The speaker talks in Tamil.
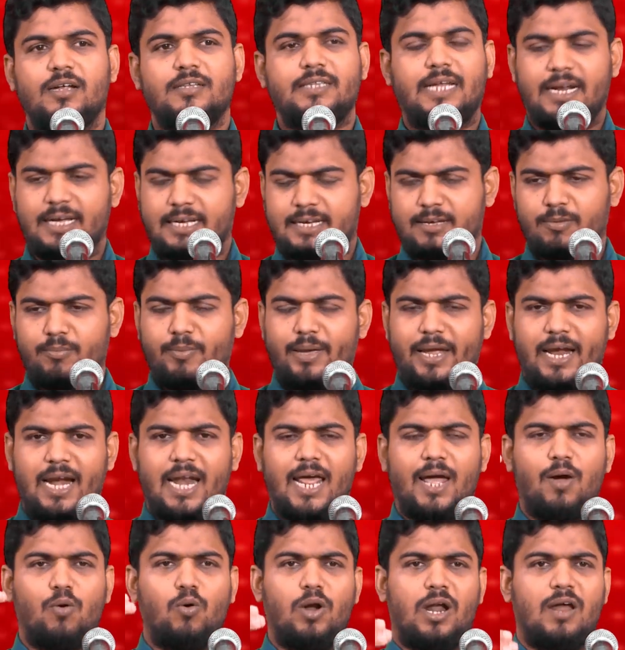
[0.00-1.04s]
தனக்கு
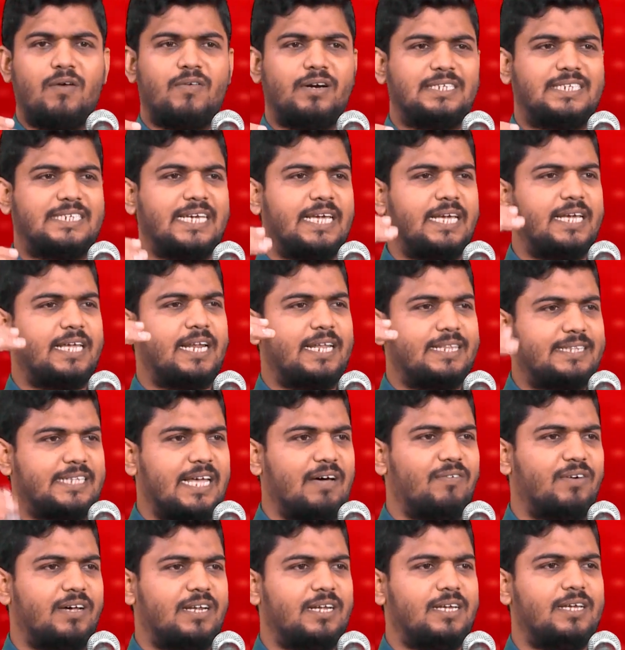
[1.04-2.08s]
மேலே உள்ளவன் செய்கிற
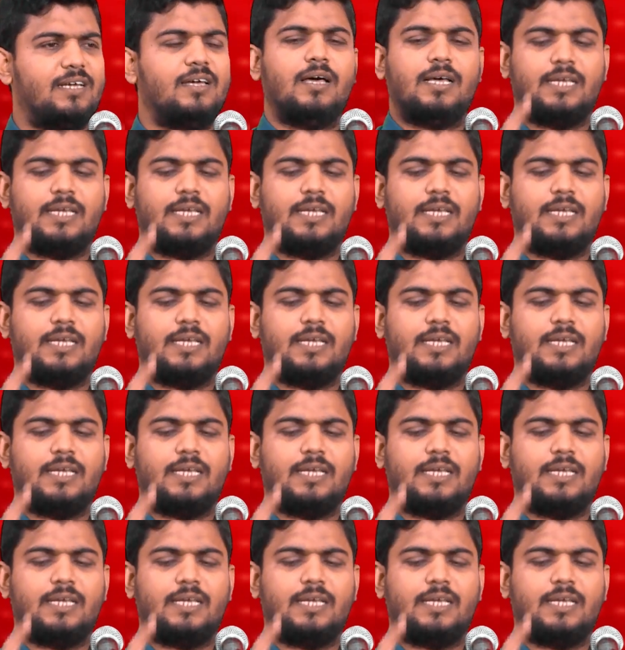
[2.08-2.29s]
தவறு